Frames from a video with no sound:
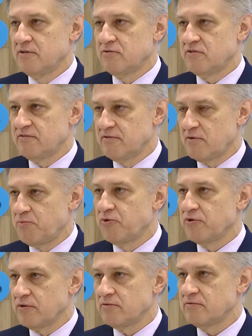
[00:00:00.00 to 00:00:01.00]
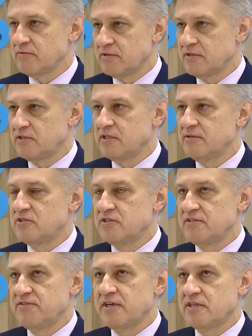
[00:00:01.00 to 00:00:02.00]
które wyłapują, czy,
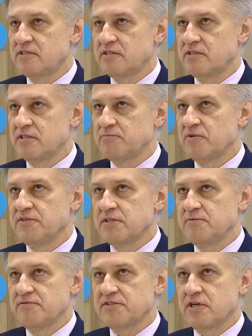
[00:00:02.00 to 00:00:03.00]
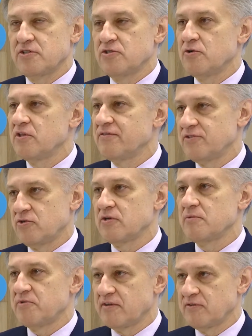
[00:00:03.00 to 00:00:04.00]
czy, zwiększ, czy powiedzmy wskazują na
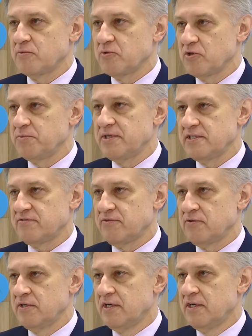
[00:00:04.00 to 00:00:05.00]
wysokie prawdopodobieństwo